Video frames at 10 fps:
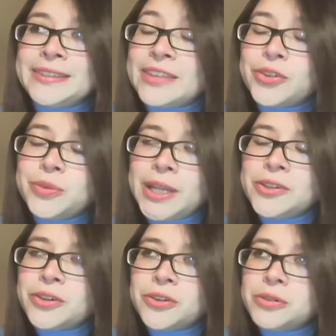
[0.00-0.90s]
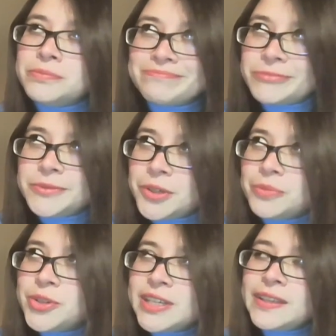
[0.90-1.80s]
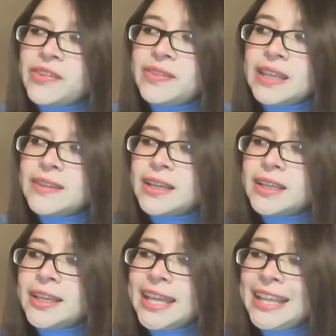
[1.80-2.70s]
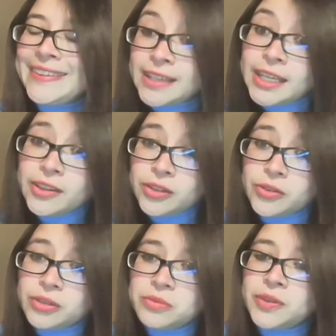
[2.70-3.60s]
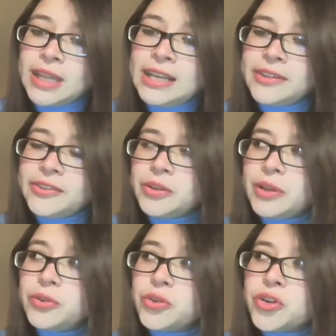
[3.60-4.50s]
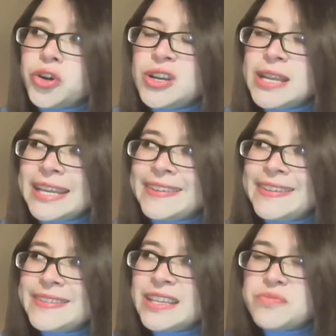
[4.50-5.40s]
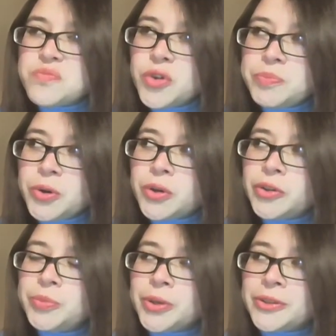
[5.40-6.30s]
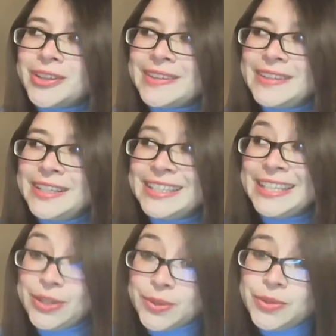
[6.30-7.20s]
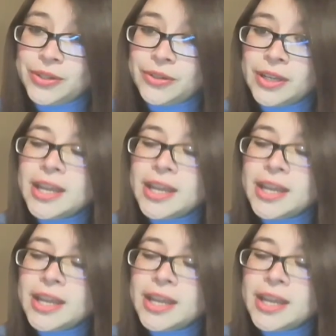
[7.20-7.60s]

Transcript: descubriendo con con mucha tristeza que escritos como tales sobre su rol existen muy pocos, por no decir ninguno.